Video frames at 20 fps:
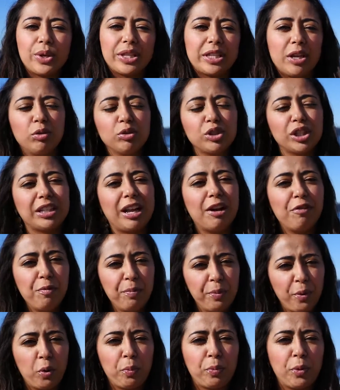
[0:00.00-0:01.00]
Então já estava um
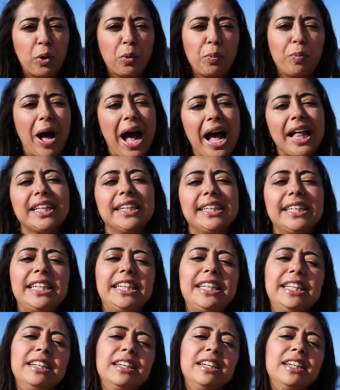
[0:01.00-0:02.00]
pouco preocupada
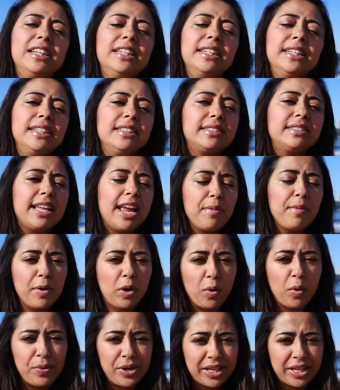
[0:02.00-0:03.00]
e tem uma
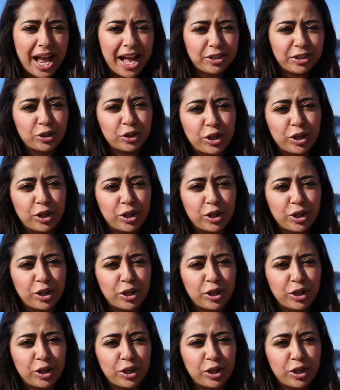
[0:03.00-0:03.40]
comunidade que